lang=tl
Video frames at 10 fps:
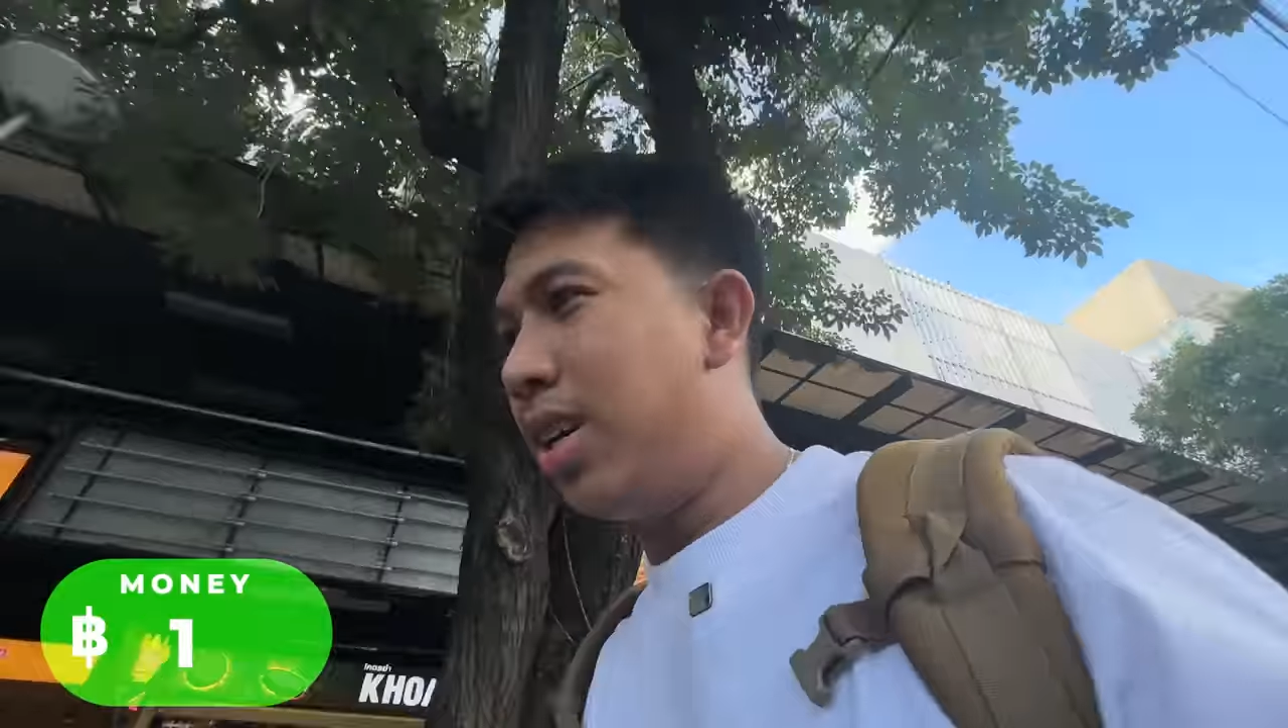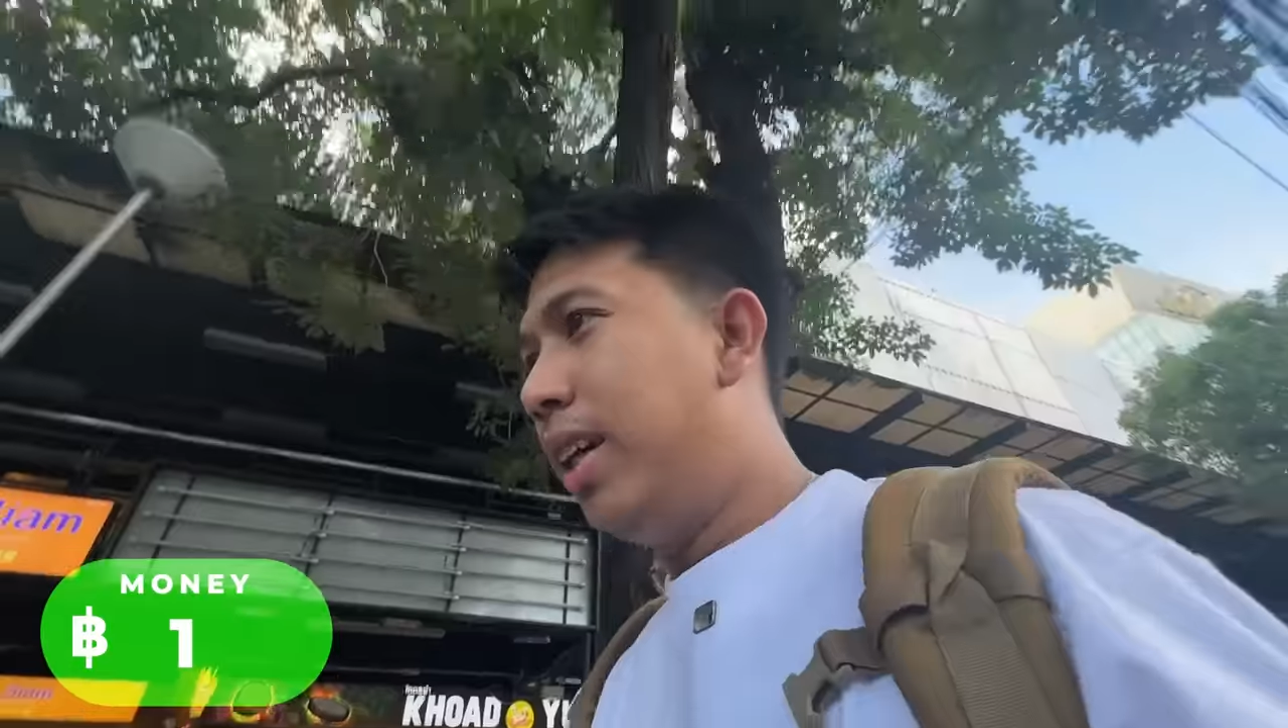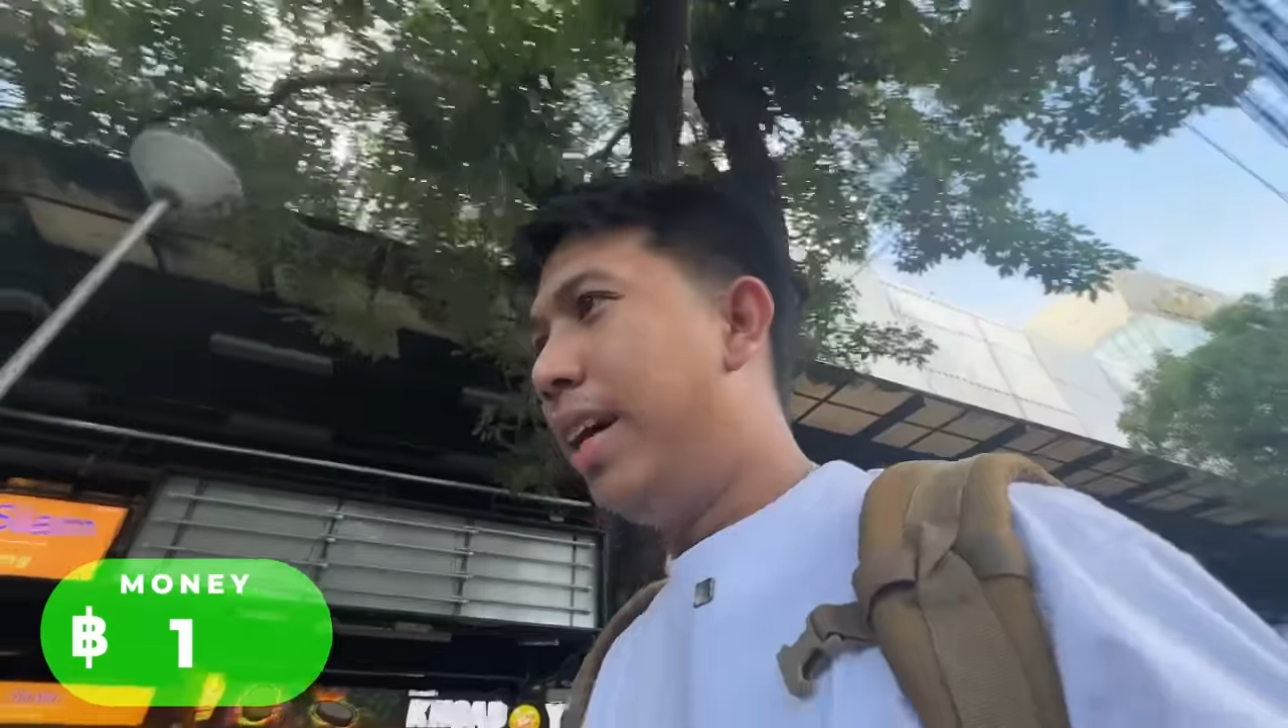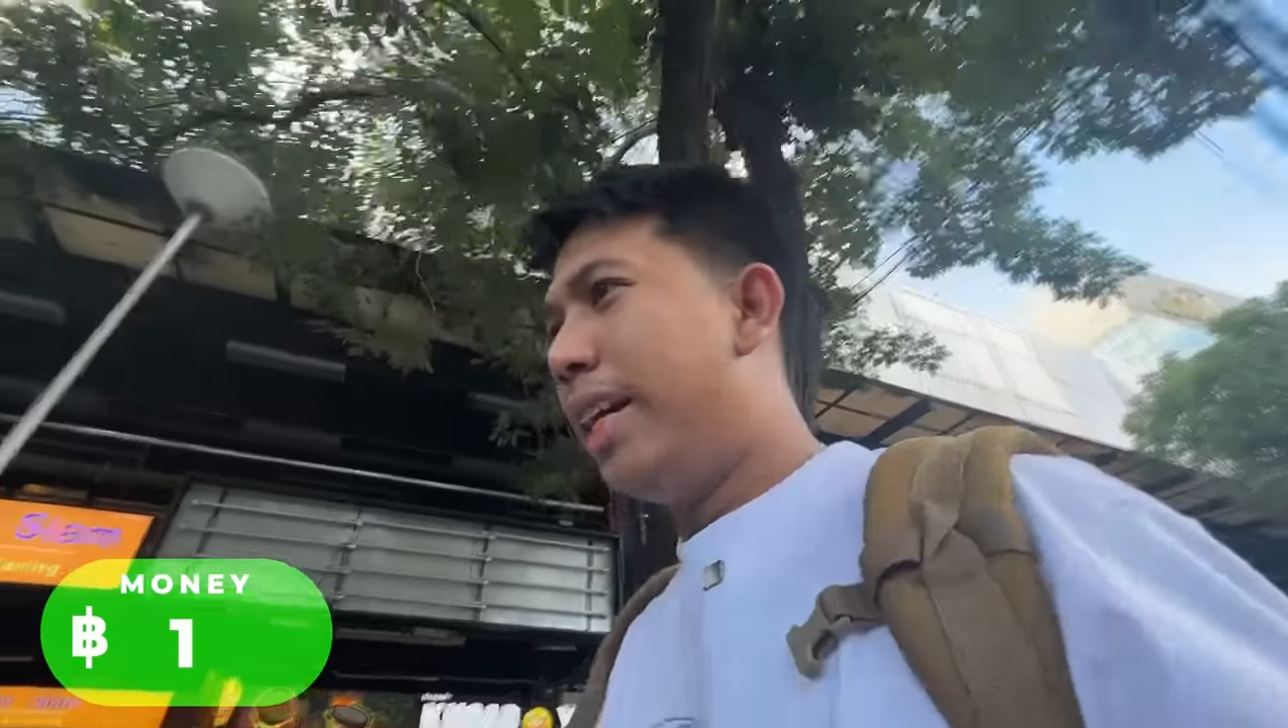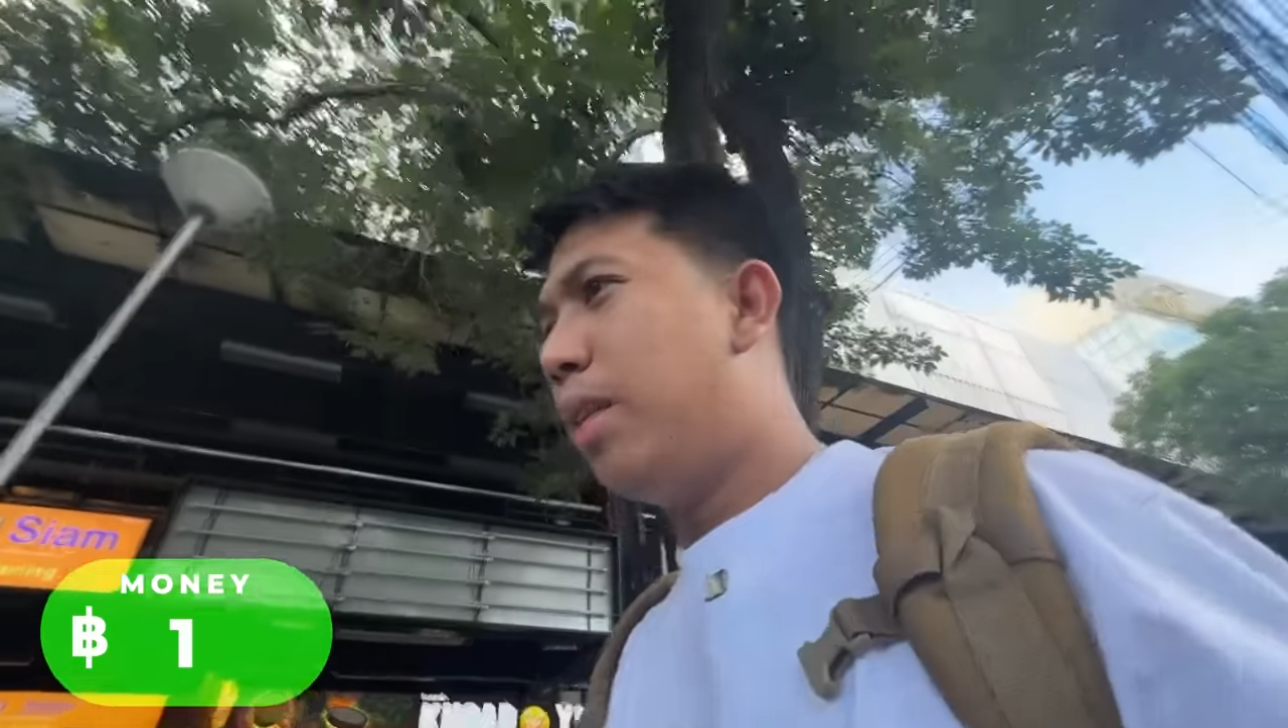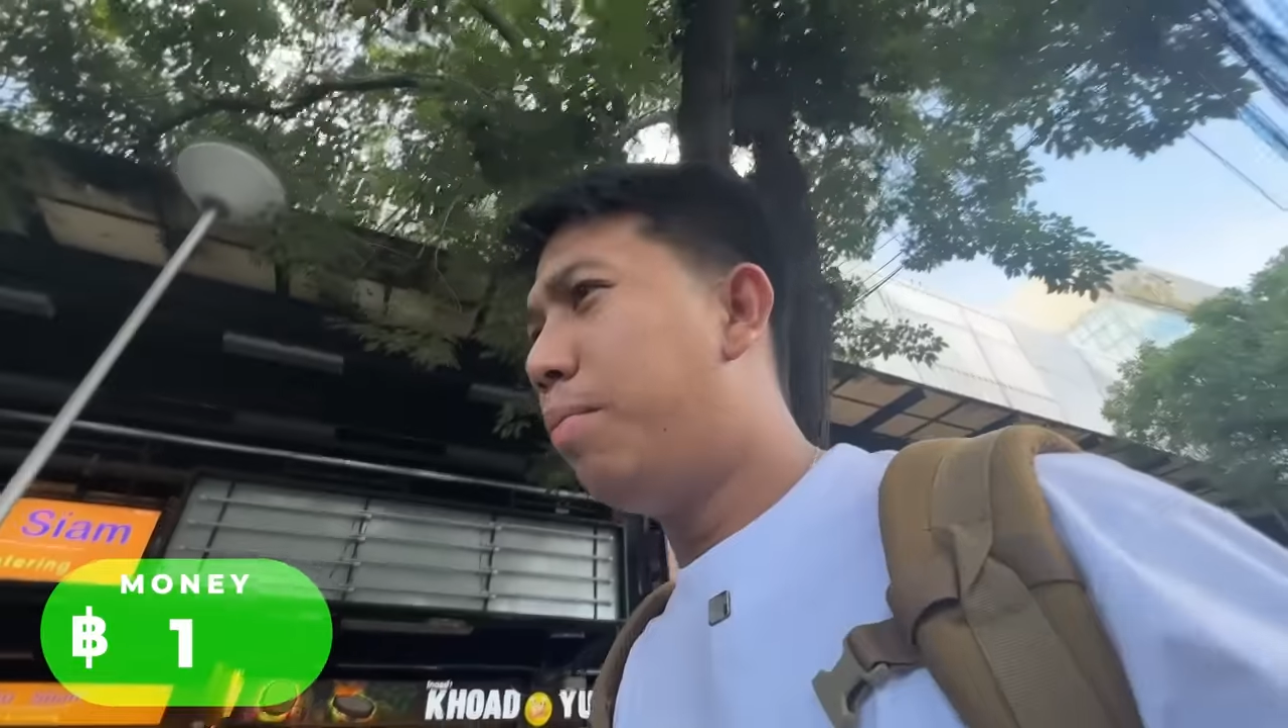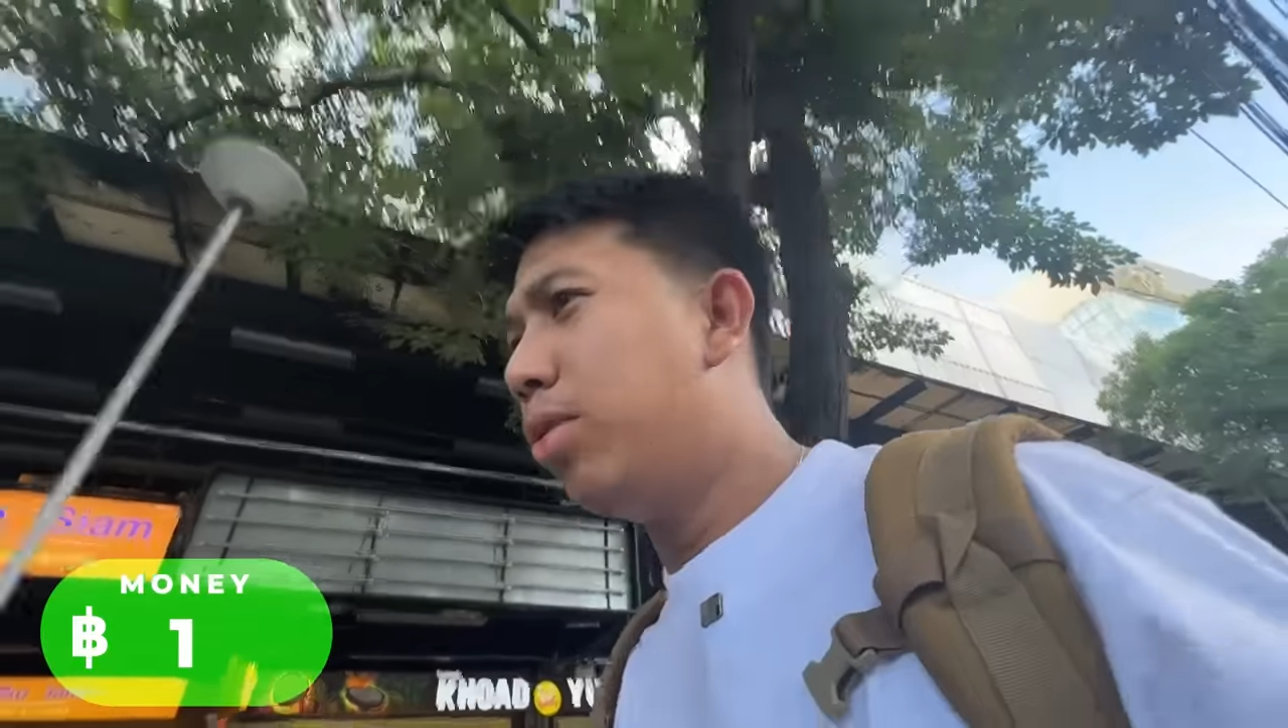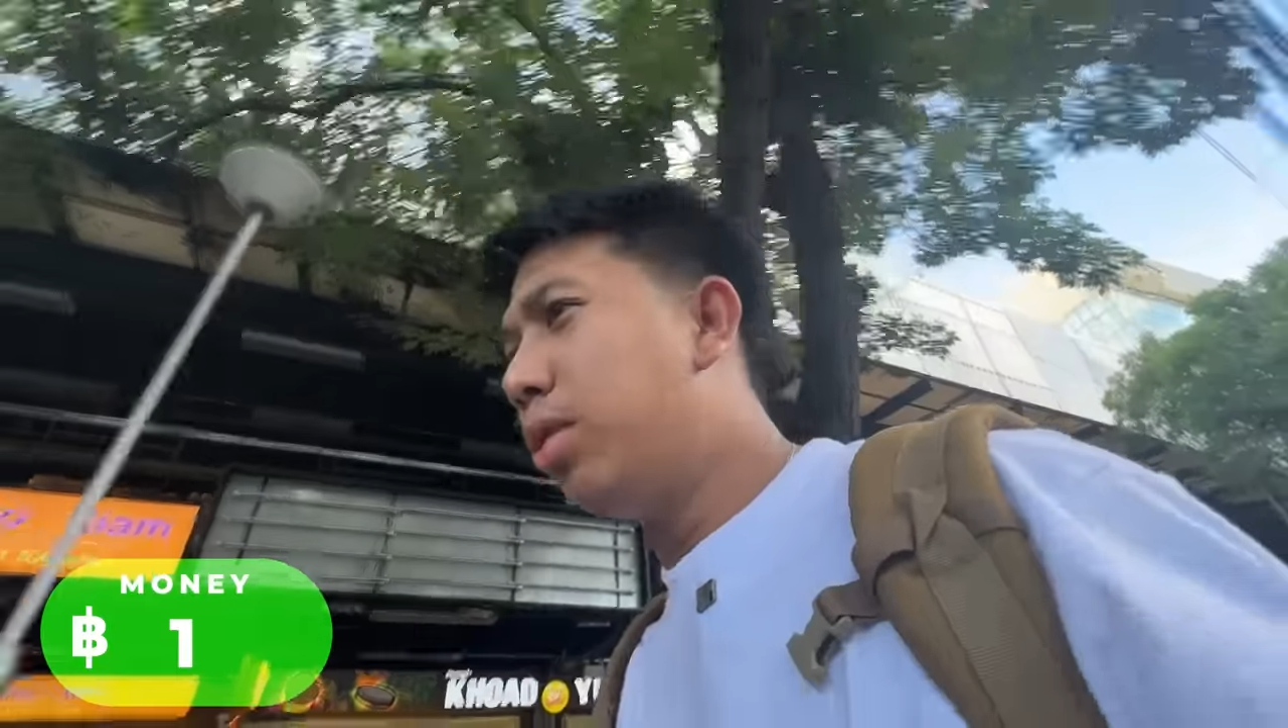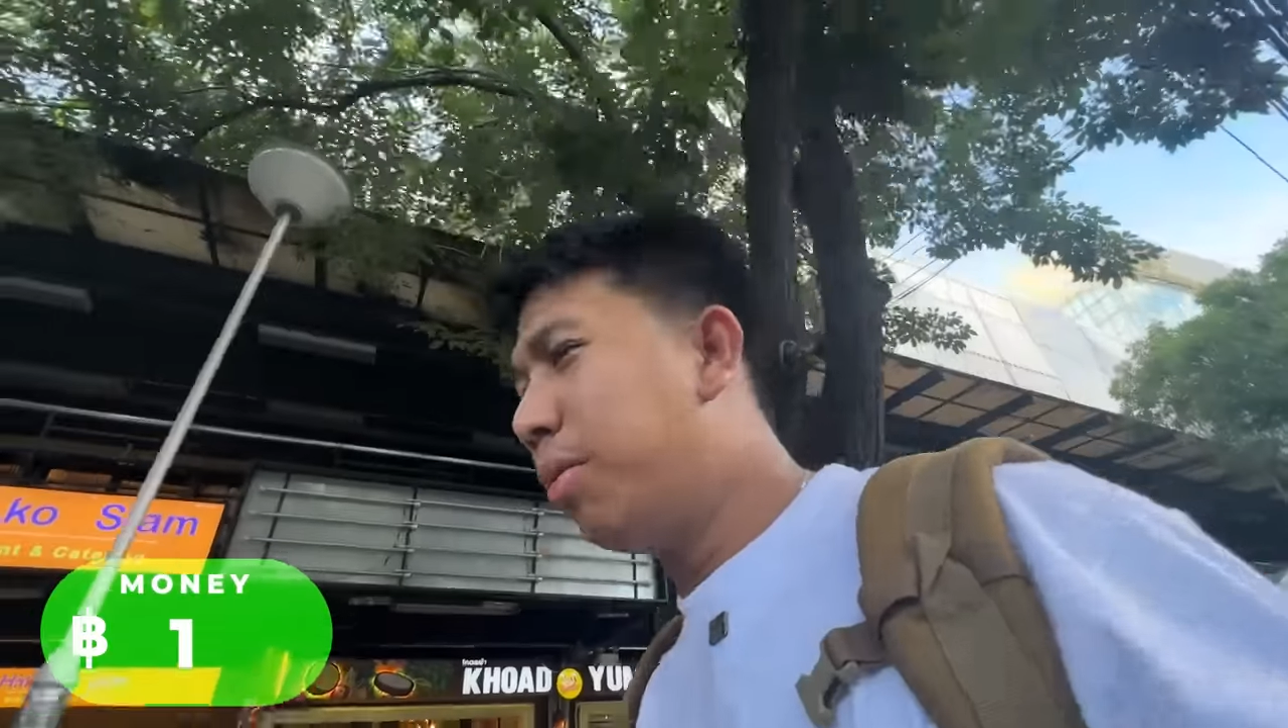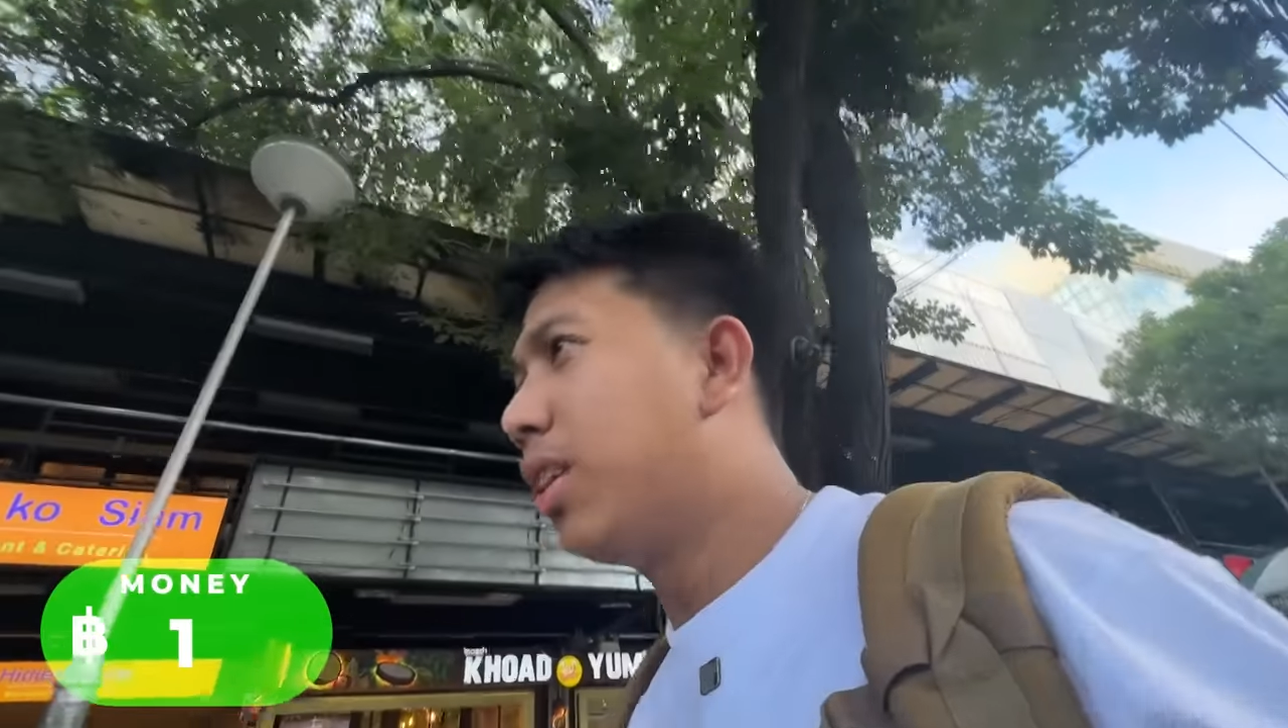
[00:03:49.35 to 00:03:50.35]
naghahanap ako
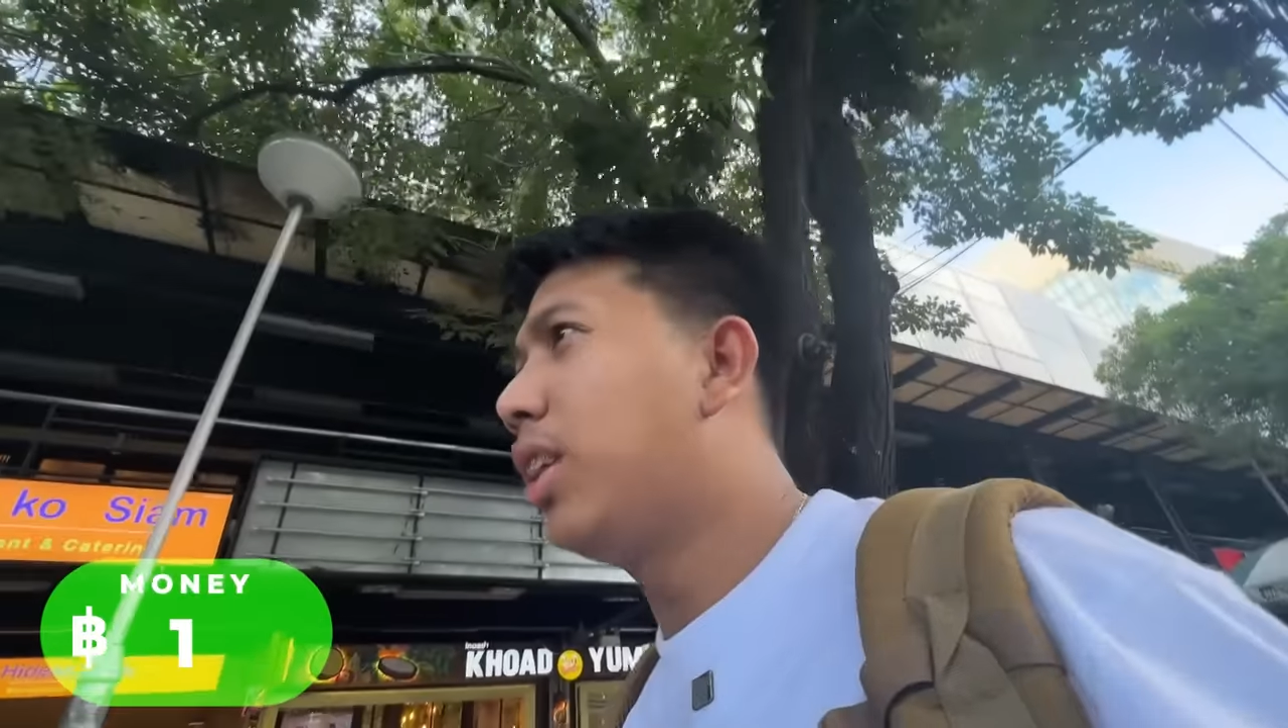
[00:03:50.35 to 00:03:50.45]
ng mga